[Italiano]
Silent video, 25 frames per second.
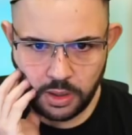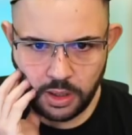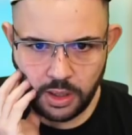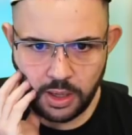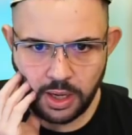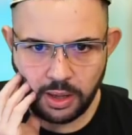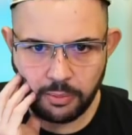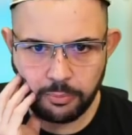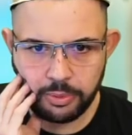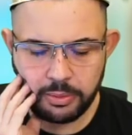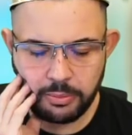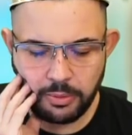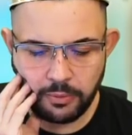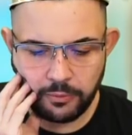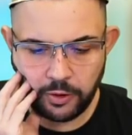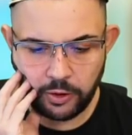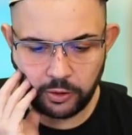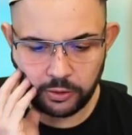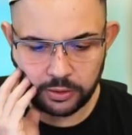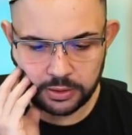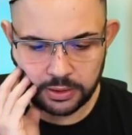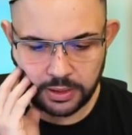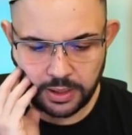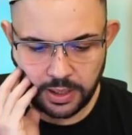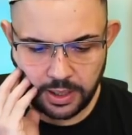la prima
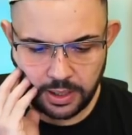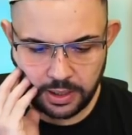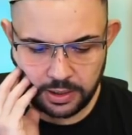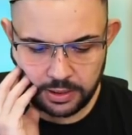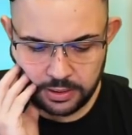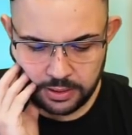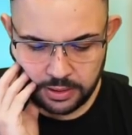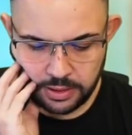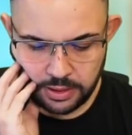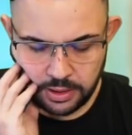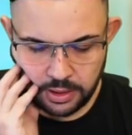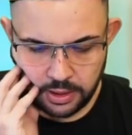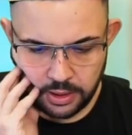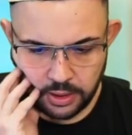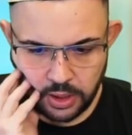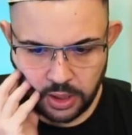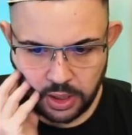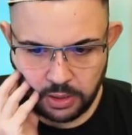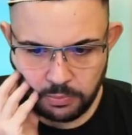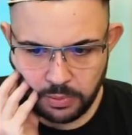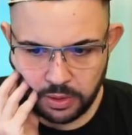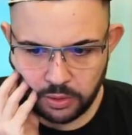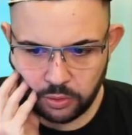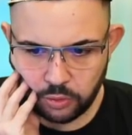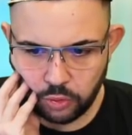volta che
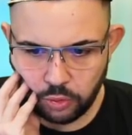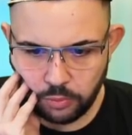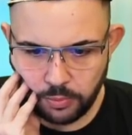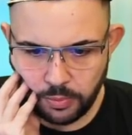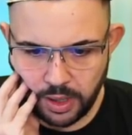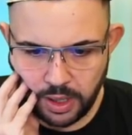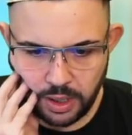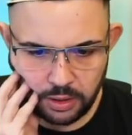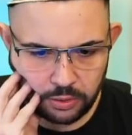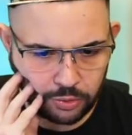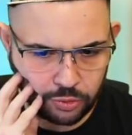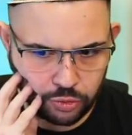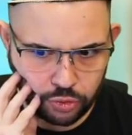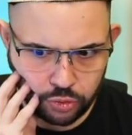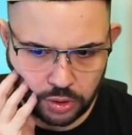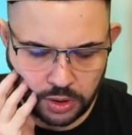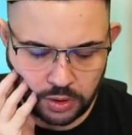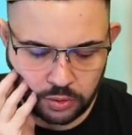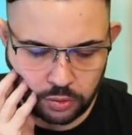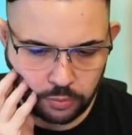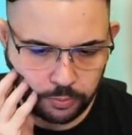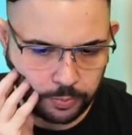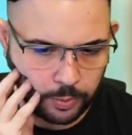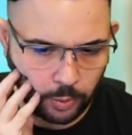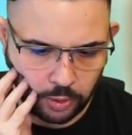rimetto mano, ho
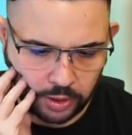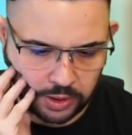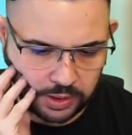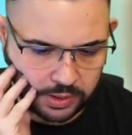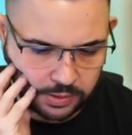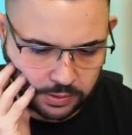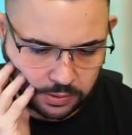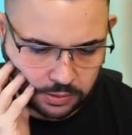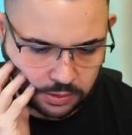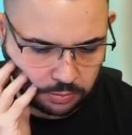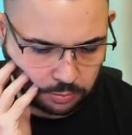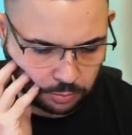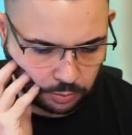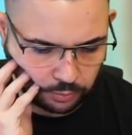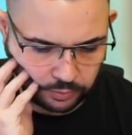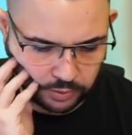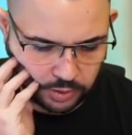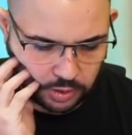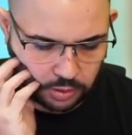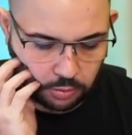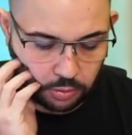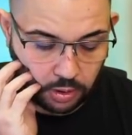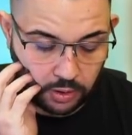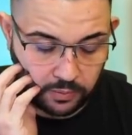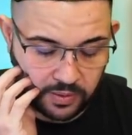giocato pochissimo, vi
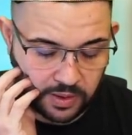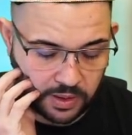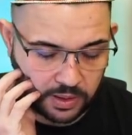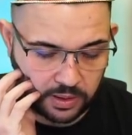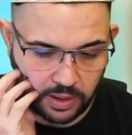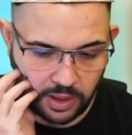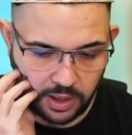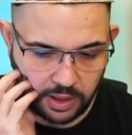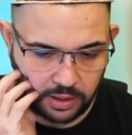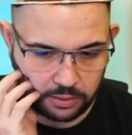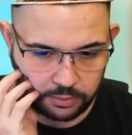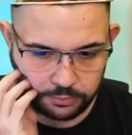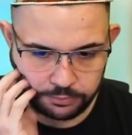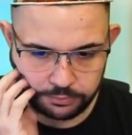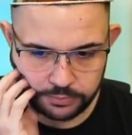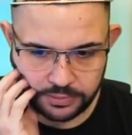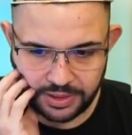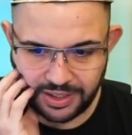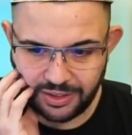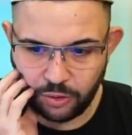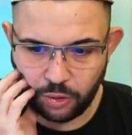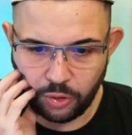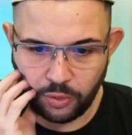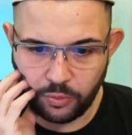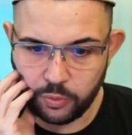dico la verità, mm,
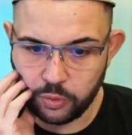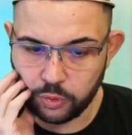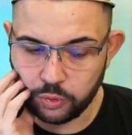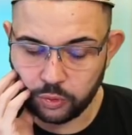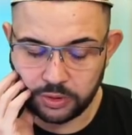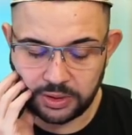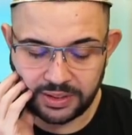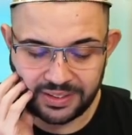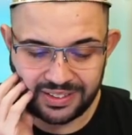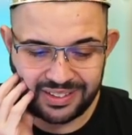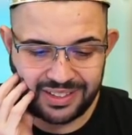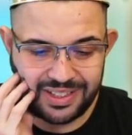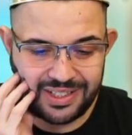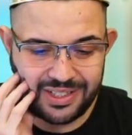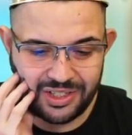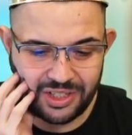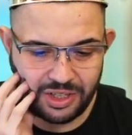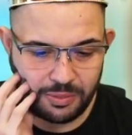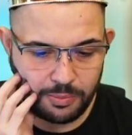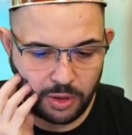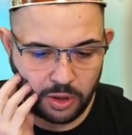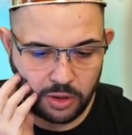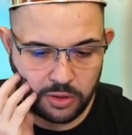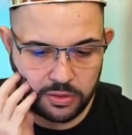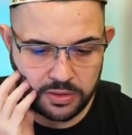ho avuto
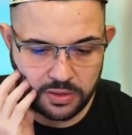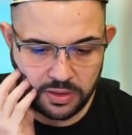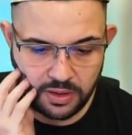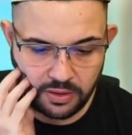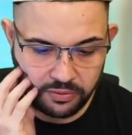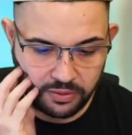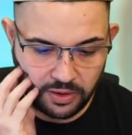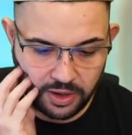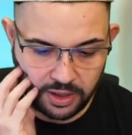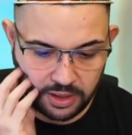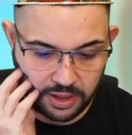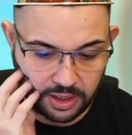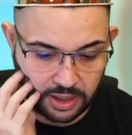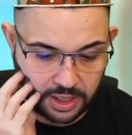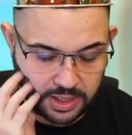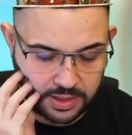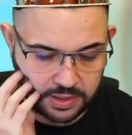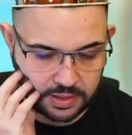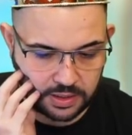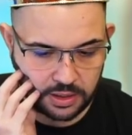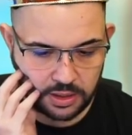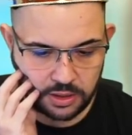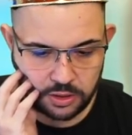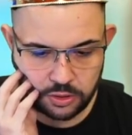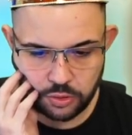tantissime cose da fare,
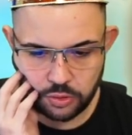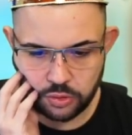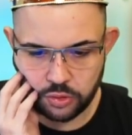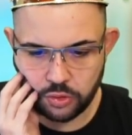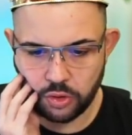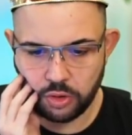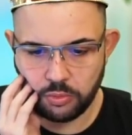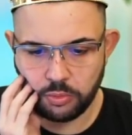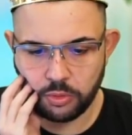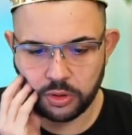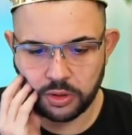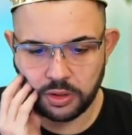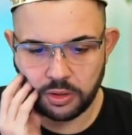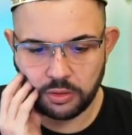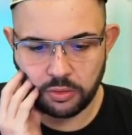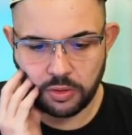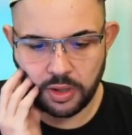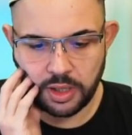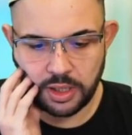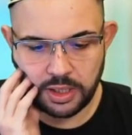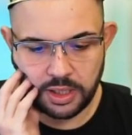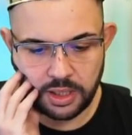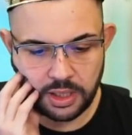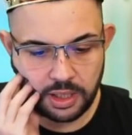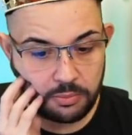ragazzi, adesso sto riportando
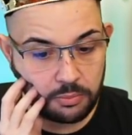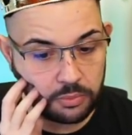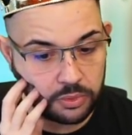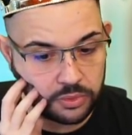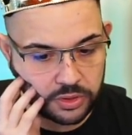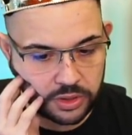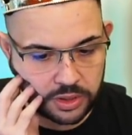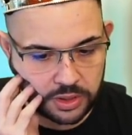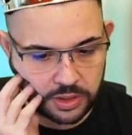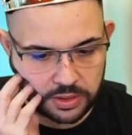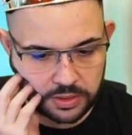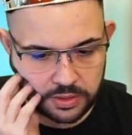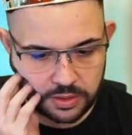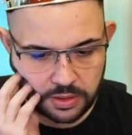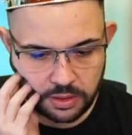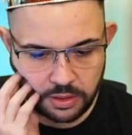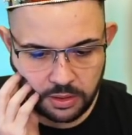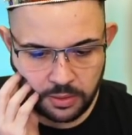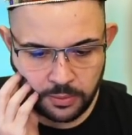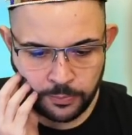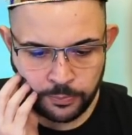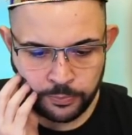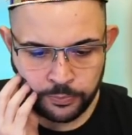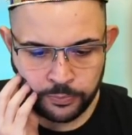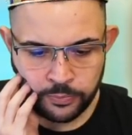anche Rainbow Six
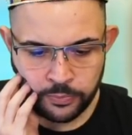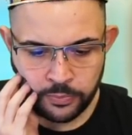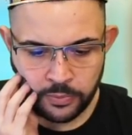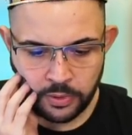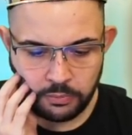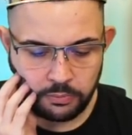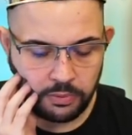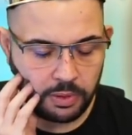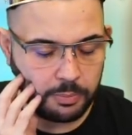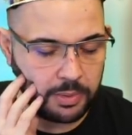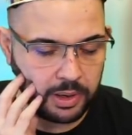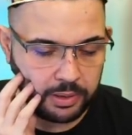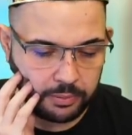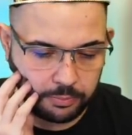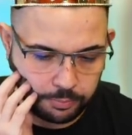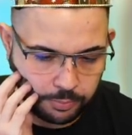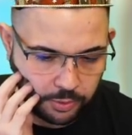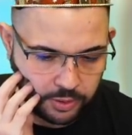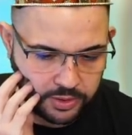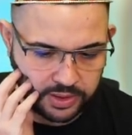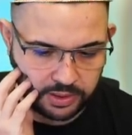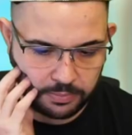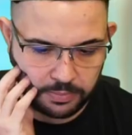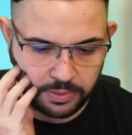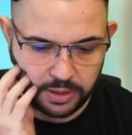Vabbè,
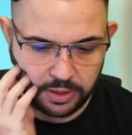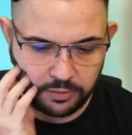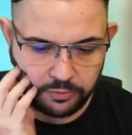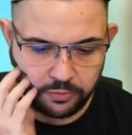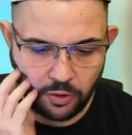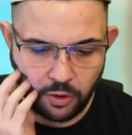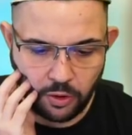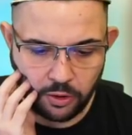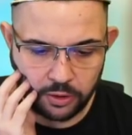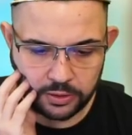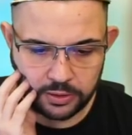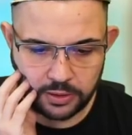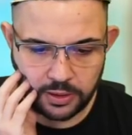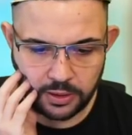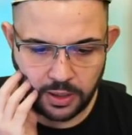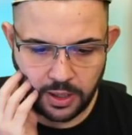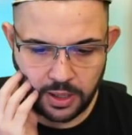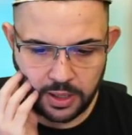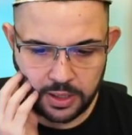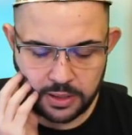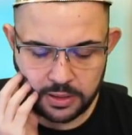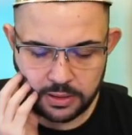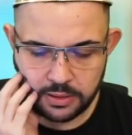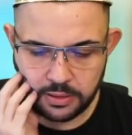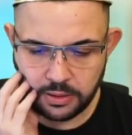poi sapete
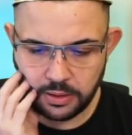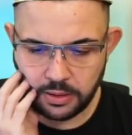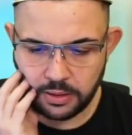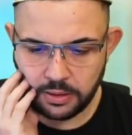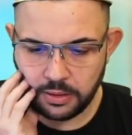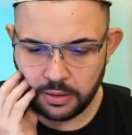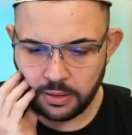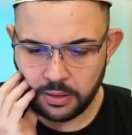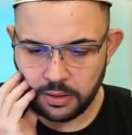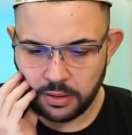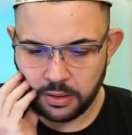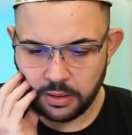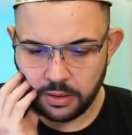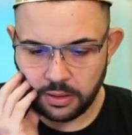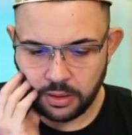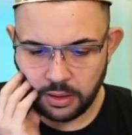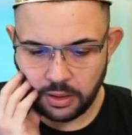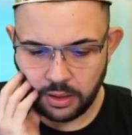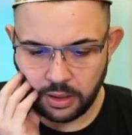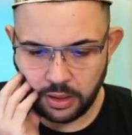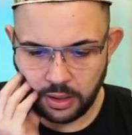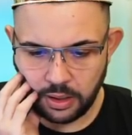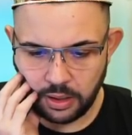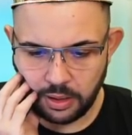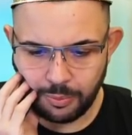Fortnite,
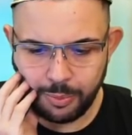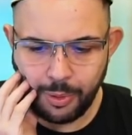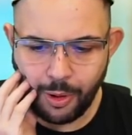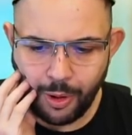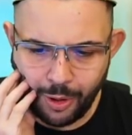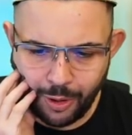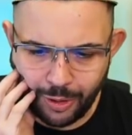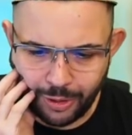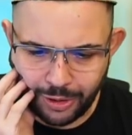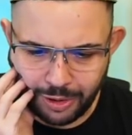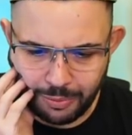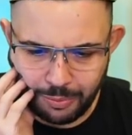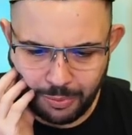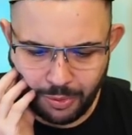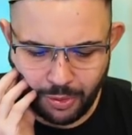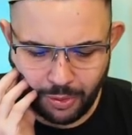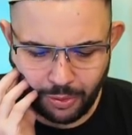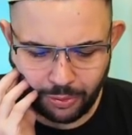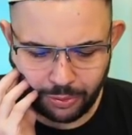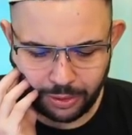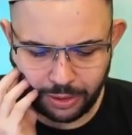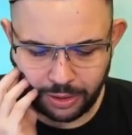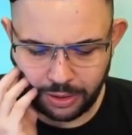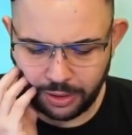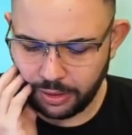eh,
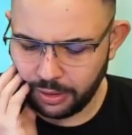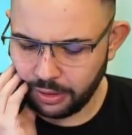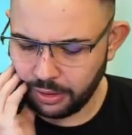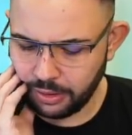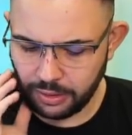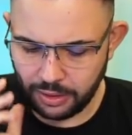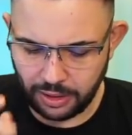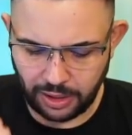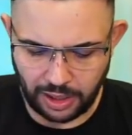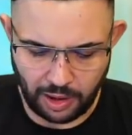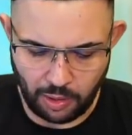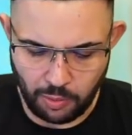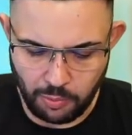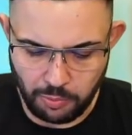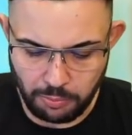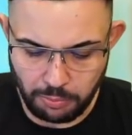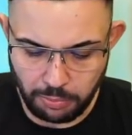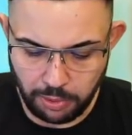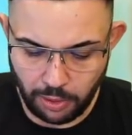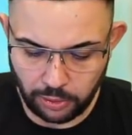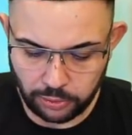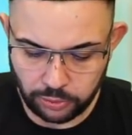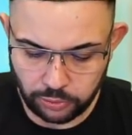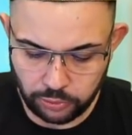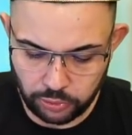Pokémon, eh, raga, un
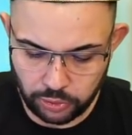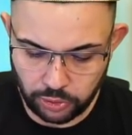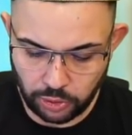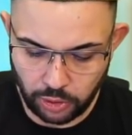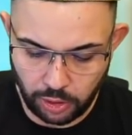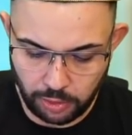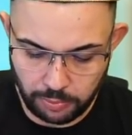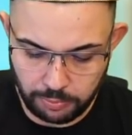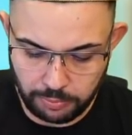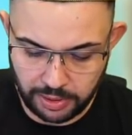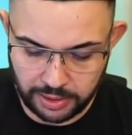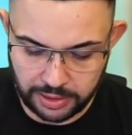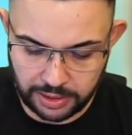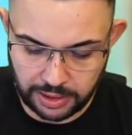botto di roba.